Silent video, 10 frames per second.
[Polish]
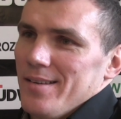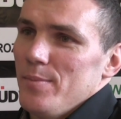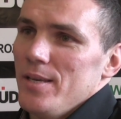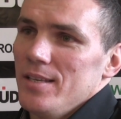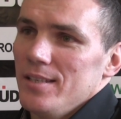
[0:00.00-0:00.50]

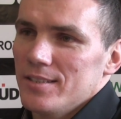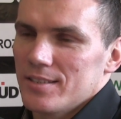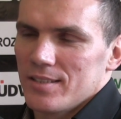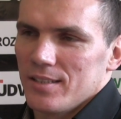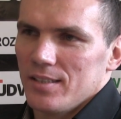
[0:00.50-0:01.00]
mi
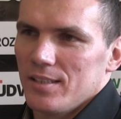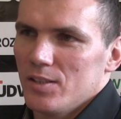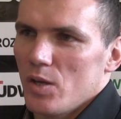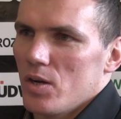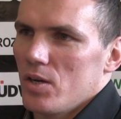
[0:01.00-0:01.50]
nic y,
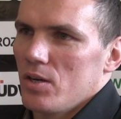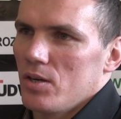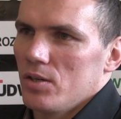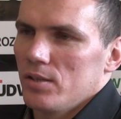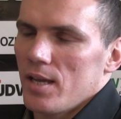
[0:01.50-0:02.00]

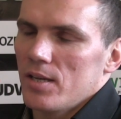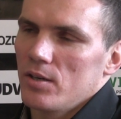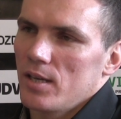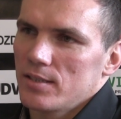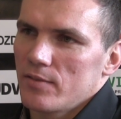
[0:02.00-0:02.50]
do
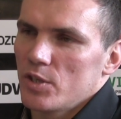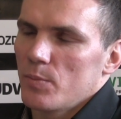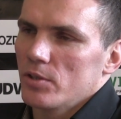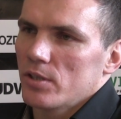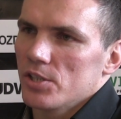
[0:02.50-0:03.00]
tego, ja zawsze
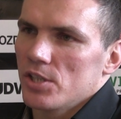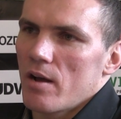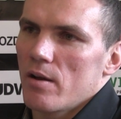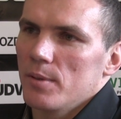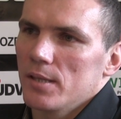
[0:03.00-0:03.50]

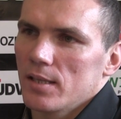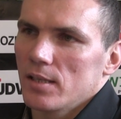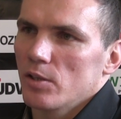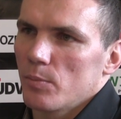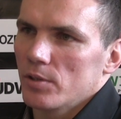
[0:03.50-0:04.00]
podkreślałem i
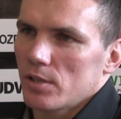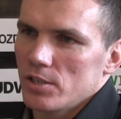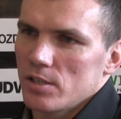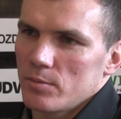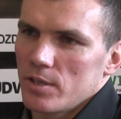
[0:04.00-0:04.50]
nadal to
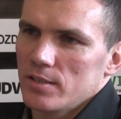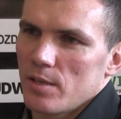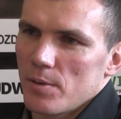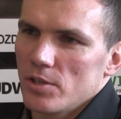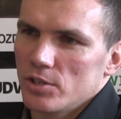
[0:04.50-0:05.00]
podkreślam, że
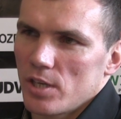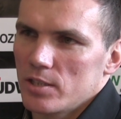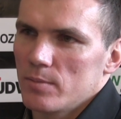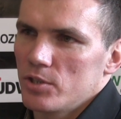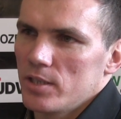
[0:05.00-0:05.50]
jestem
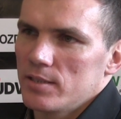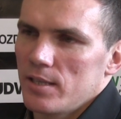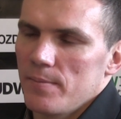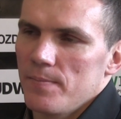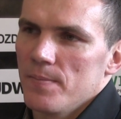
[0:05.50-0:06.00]
pięściarzem
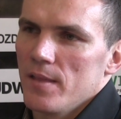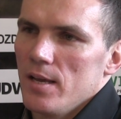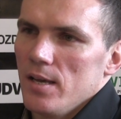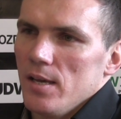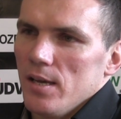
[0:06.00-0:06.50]
czystym
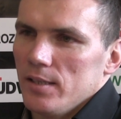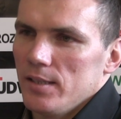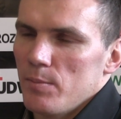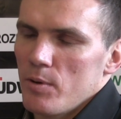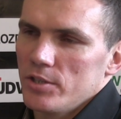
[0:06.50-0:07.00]

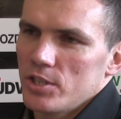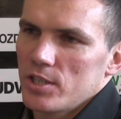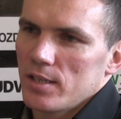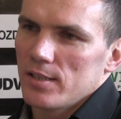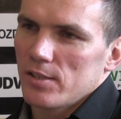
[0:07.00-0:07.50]
nie boję się
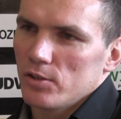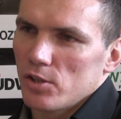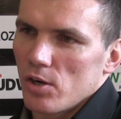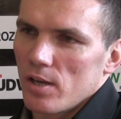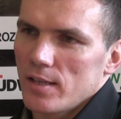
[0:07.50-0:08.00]
żadnej
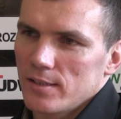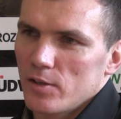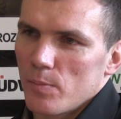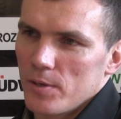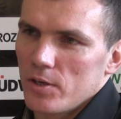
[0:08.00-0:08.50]
kontroli
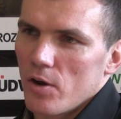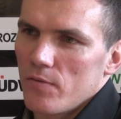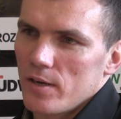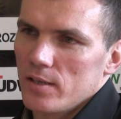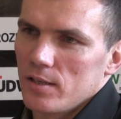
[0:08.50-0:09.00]

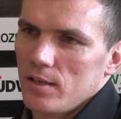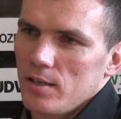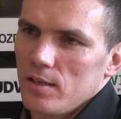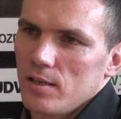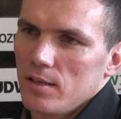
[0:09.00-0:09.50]
antydopingowej
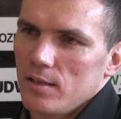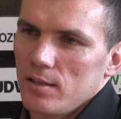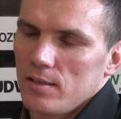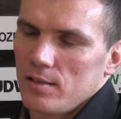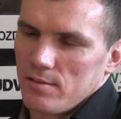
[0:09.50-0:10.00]
i,
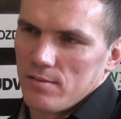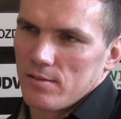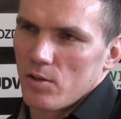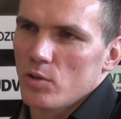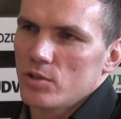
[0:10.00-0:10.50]
i,
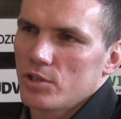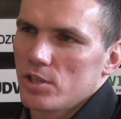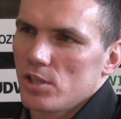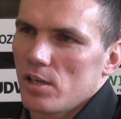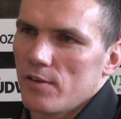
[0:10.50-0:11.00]
to, co
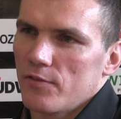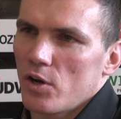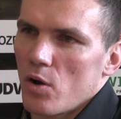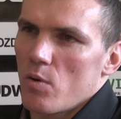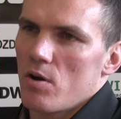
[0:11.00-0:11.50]
się dzieje w
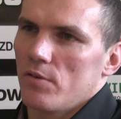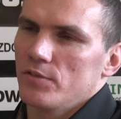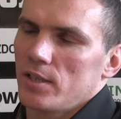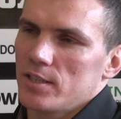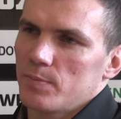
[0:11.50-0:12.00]
koło,
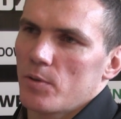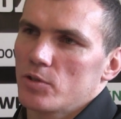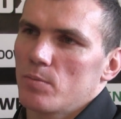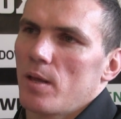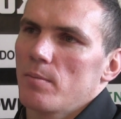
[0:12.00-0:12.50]
w żaden
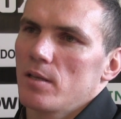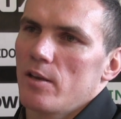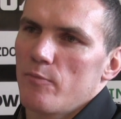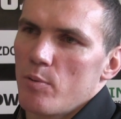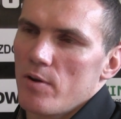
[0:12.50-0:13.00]
sposób na mnie
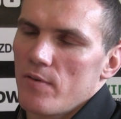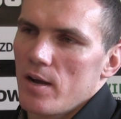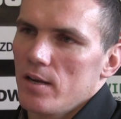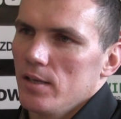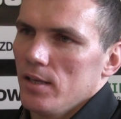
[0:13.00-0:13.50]
nie
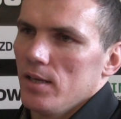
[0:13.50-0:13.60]
wpływa.